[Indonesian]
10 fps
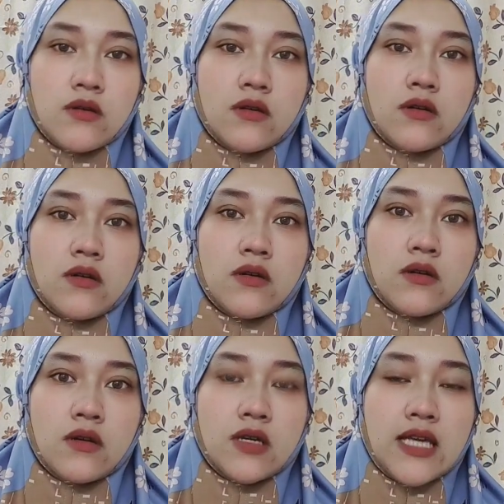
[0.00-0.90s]

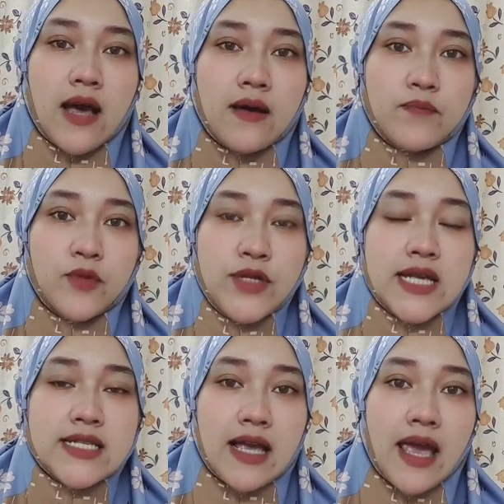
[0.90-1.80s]
uh, yang
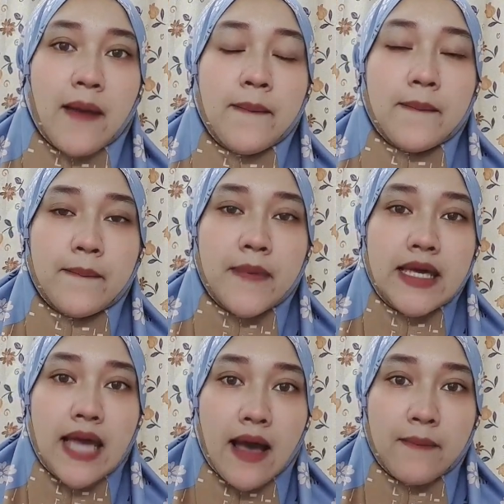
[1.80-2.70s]
punya saya yang
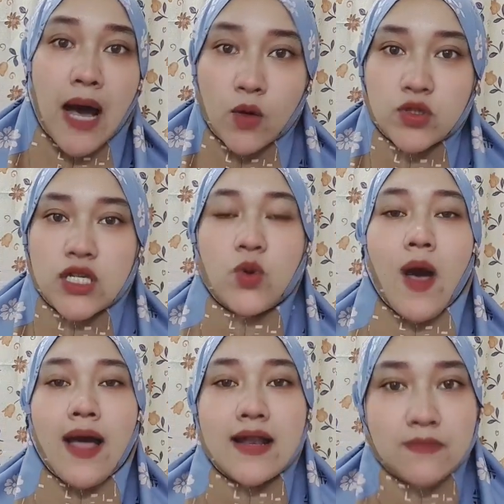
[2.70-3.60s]
yang bagus itu
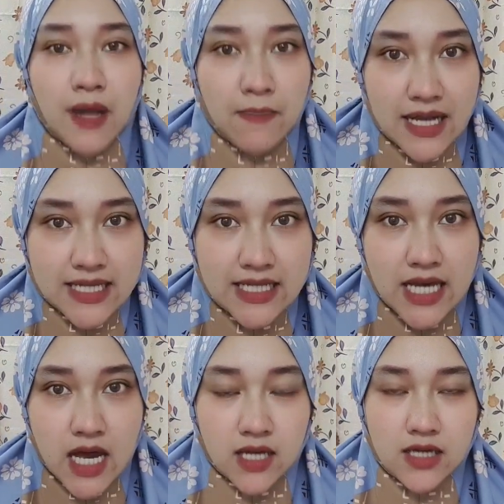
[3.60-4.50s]
ada 19
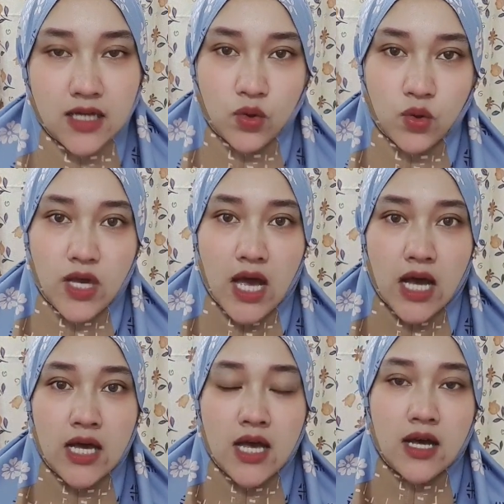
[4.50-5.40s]
aja gitu
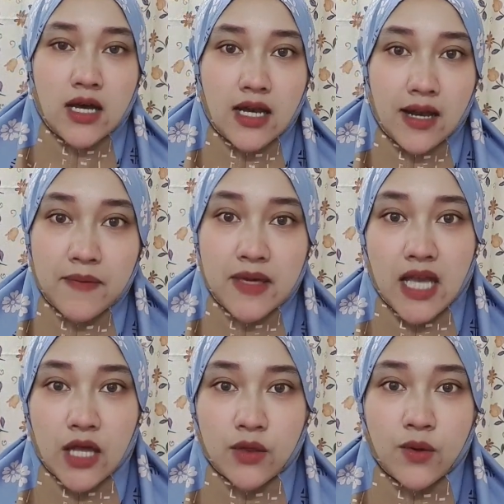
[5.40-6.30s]
yang uh, lebihnya
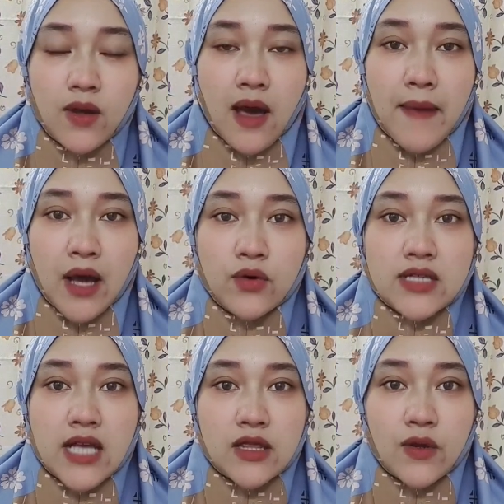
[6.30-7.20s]
itu nggak bagus
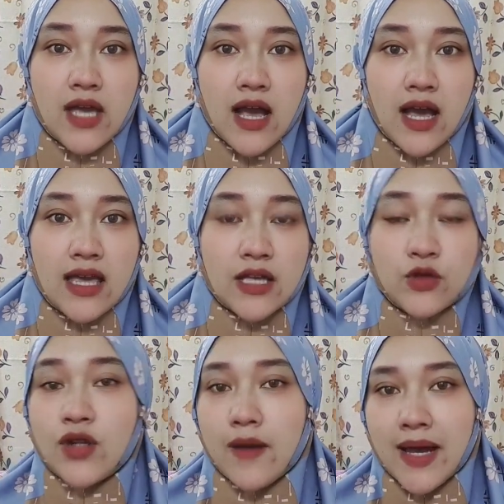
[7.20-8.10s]
atau yang kayak
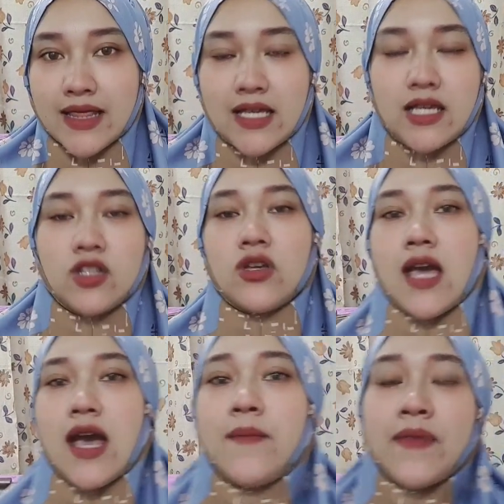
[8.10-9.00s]
sudah mati gitu
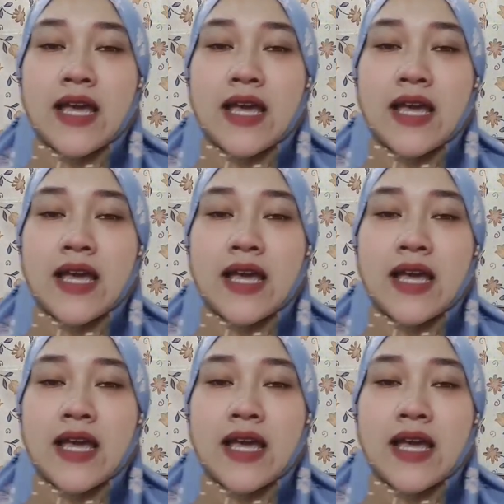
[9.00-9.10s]
ya